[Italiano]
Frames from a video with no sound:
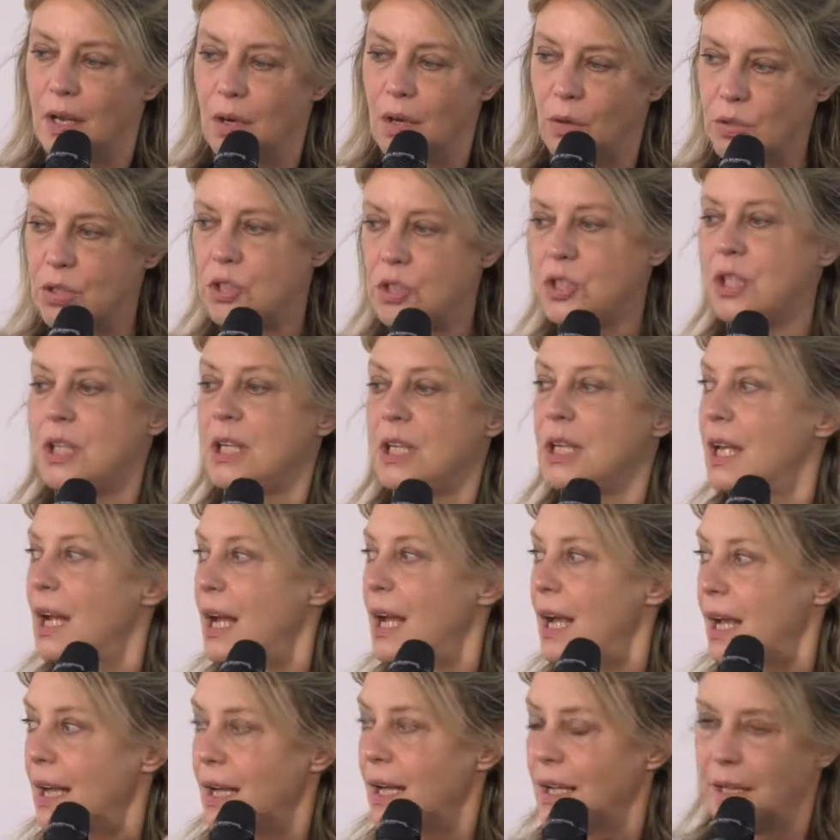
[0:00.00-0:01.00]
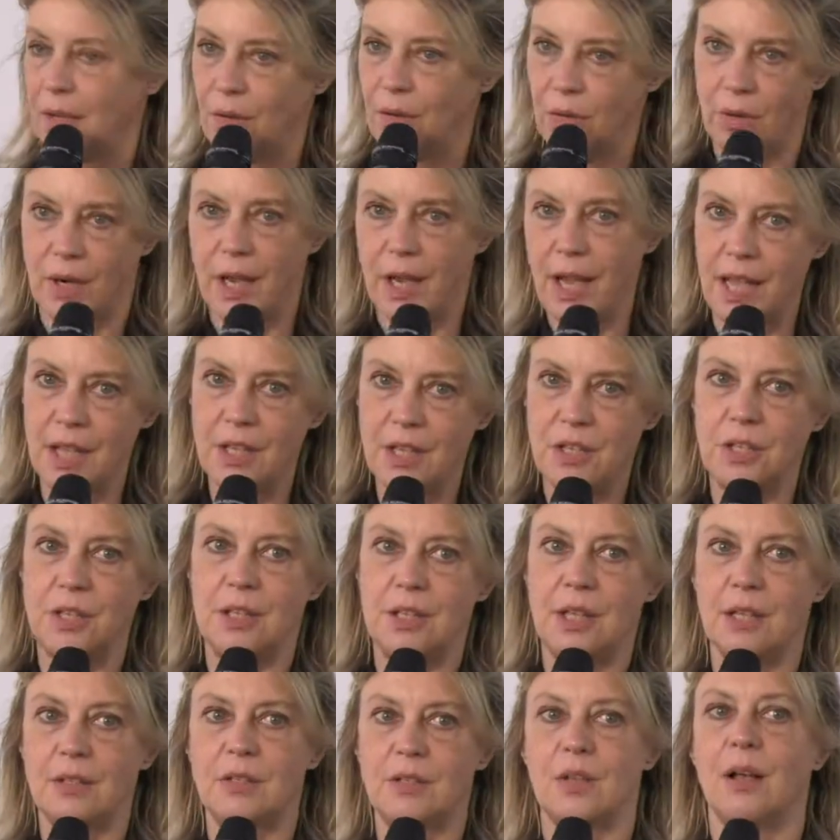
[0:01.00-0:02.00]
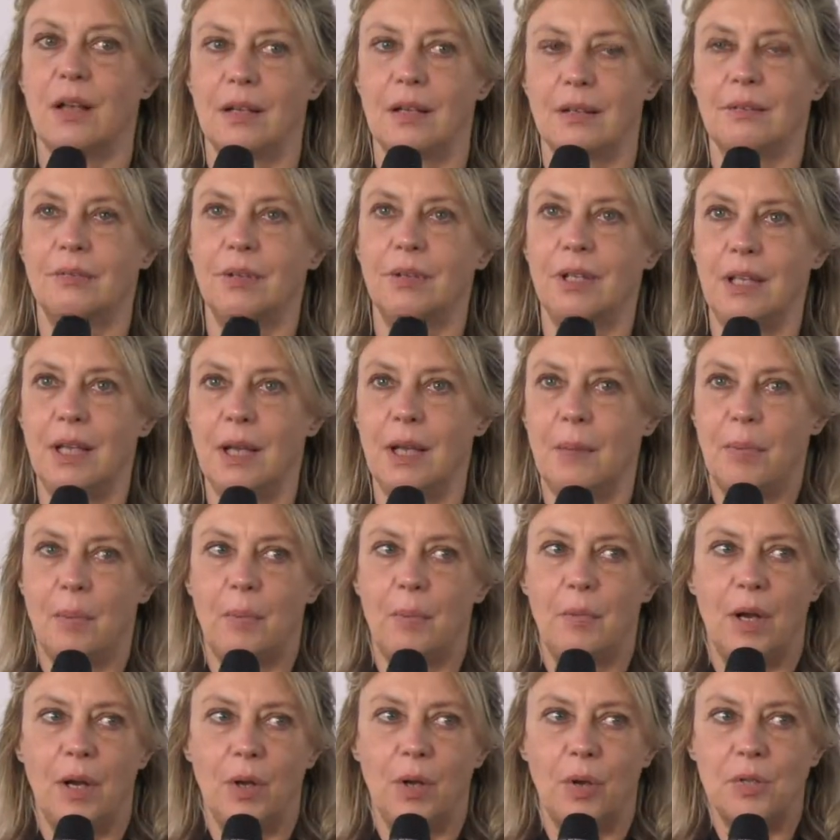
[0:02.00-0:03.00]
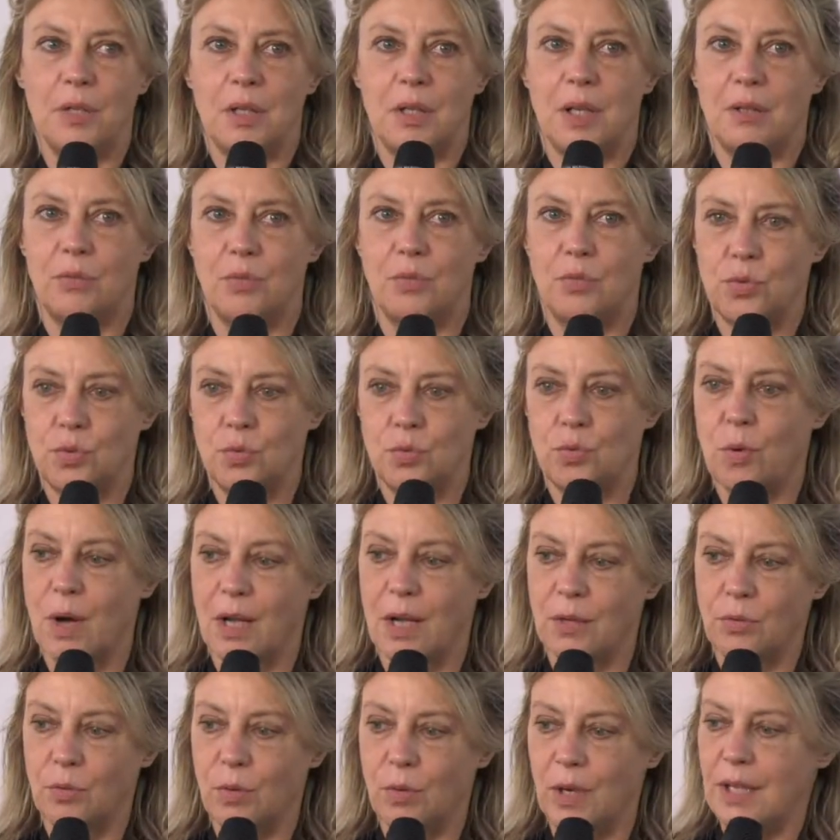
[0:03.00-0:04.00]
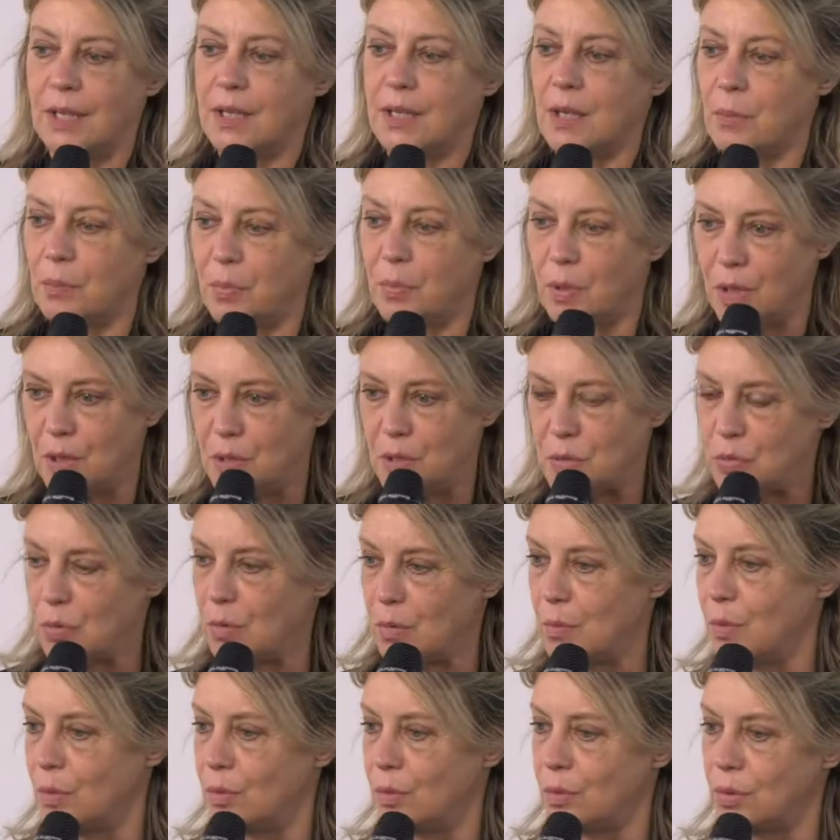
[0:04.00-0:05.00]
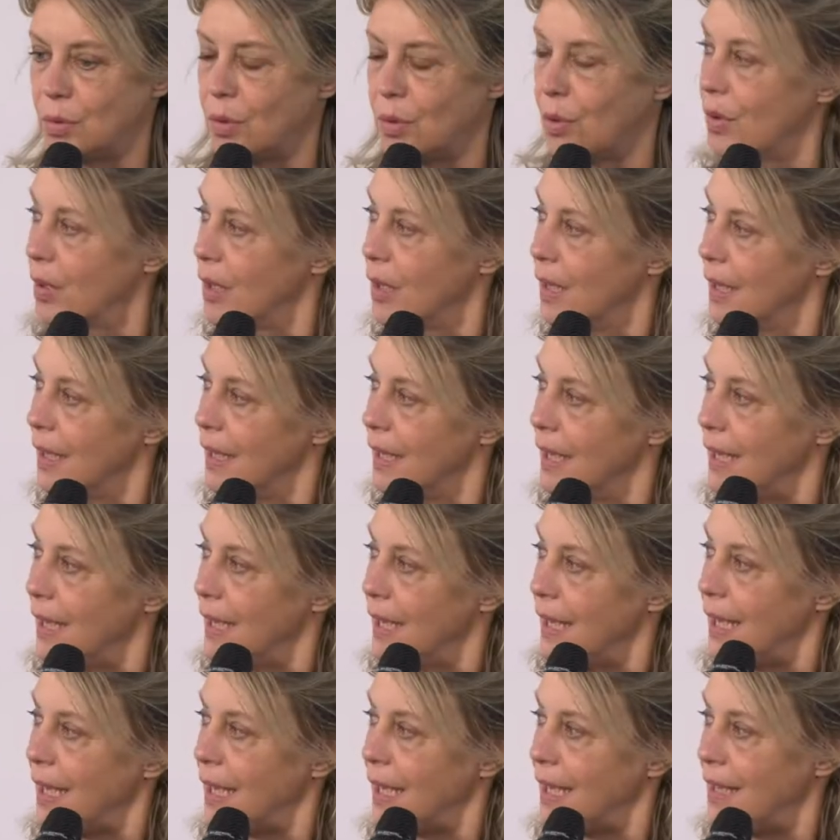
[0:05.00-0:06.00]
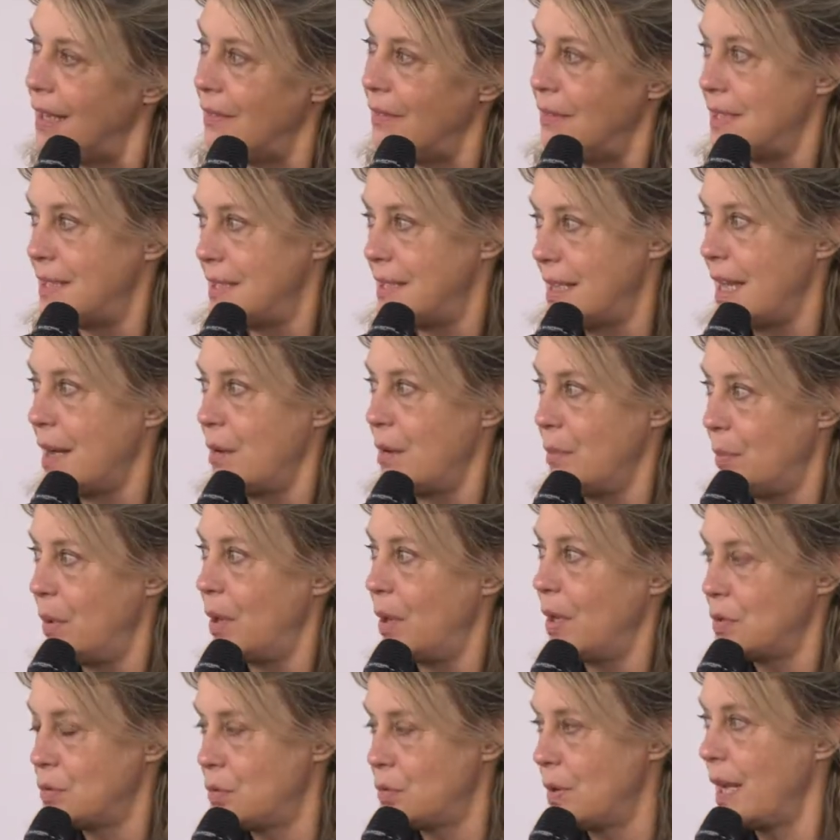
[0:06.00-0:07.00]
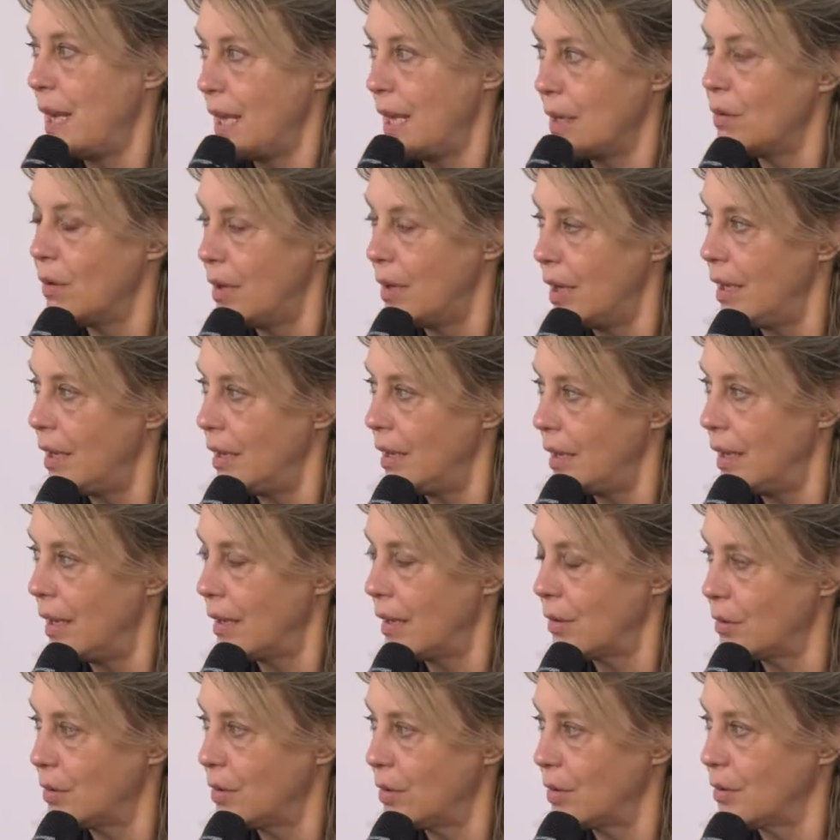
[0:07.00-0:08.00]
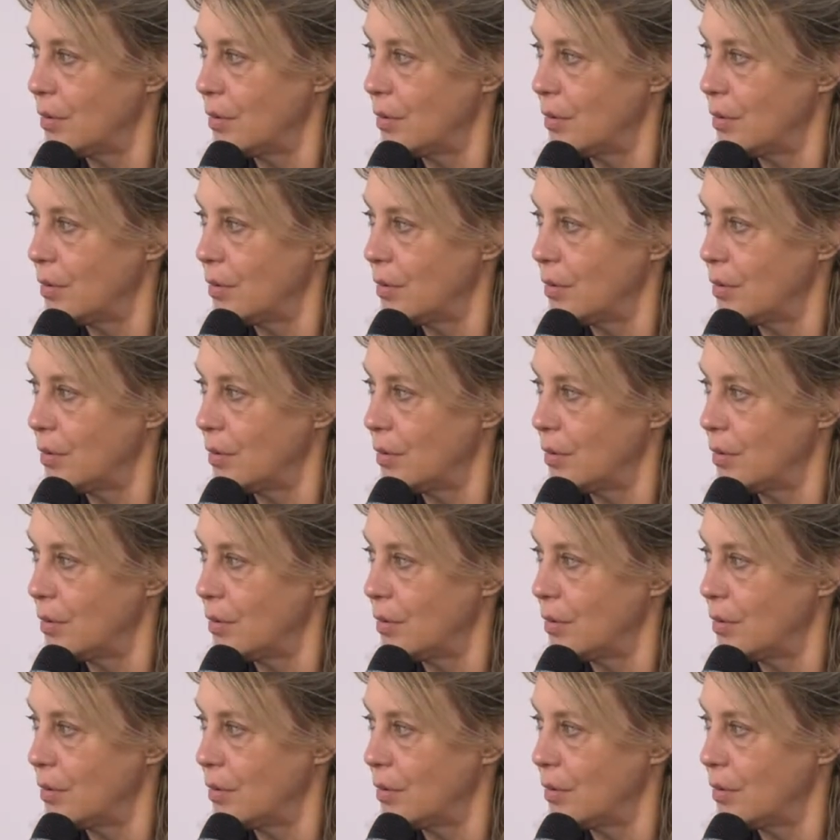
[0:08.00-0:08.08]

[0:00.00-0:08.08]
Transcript: lo gira, lo recita, insomma, quindi è proprio una cosa sua, tu entri un po' nel suo mondo e devi stare un po' alle sue regole, ecco